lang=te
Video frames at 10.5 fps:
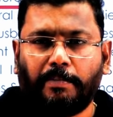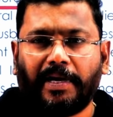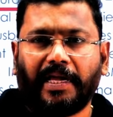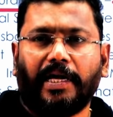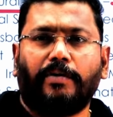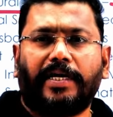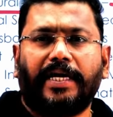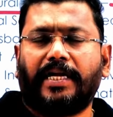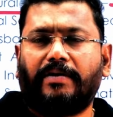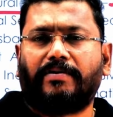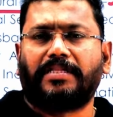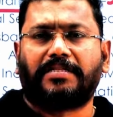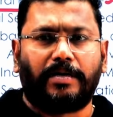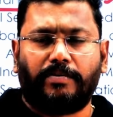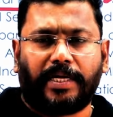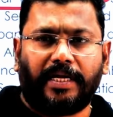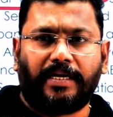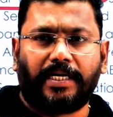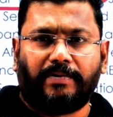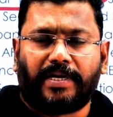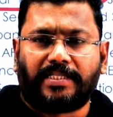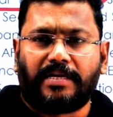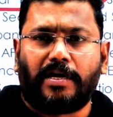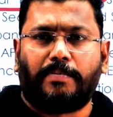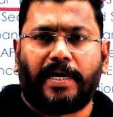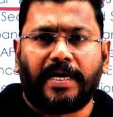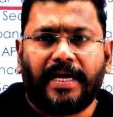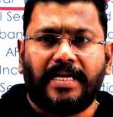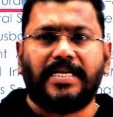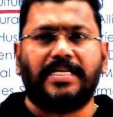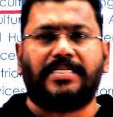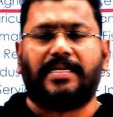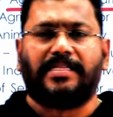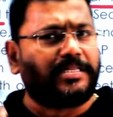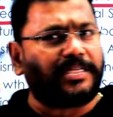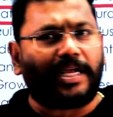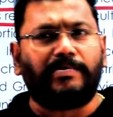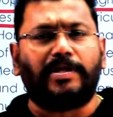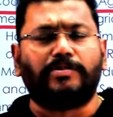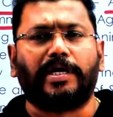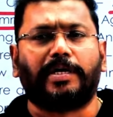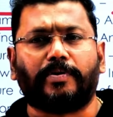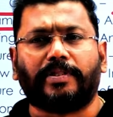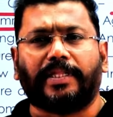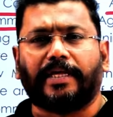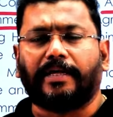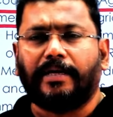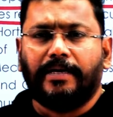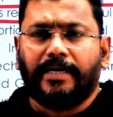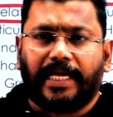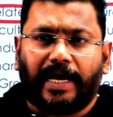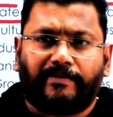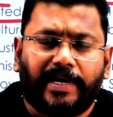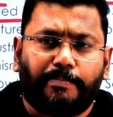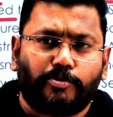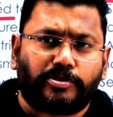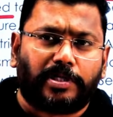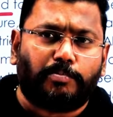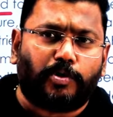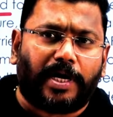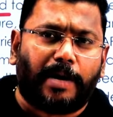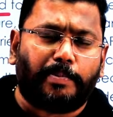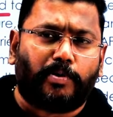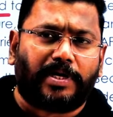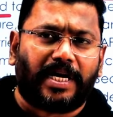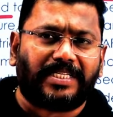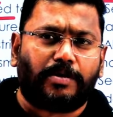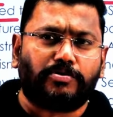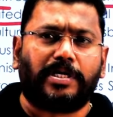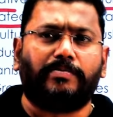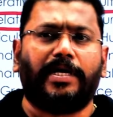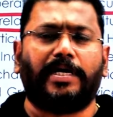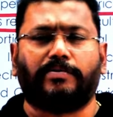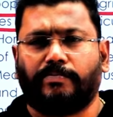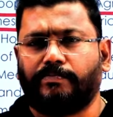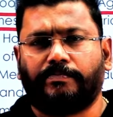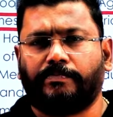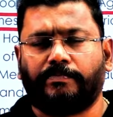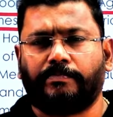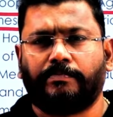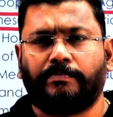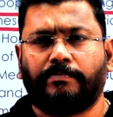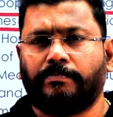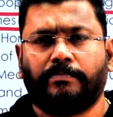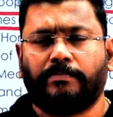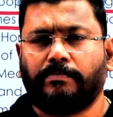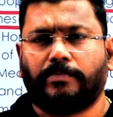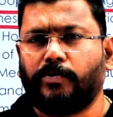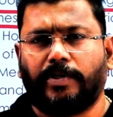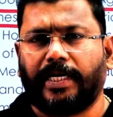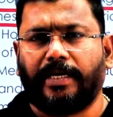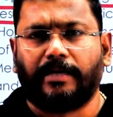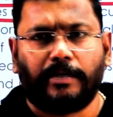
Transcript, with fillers: మనకేముంటాయి నవరత్నాలు ఉంటాయి నవరత్నాల్లో భాగంగా ఏం చేశారు ఇదంతా సర్వేలో దొరికిపోద్ది ఎవరి పుస్తకము కాపీ కొట్టాల్సిన అవసరం లేదు ఓకే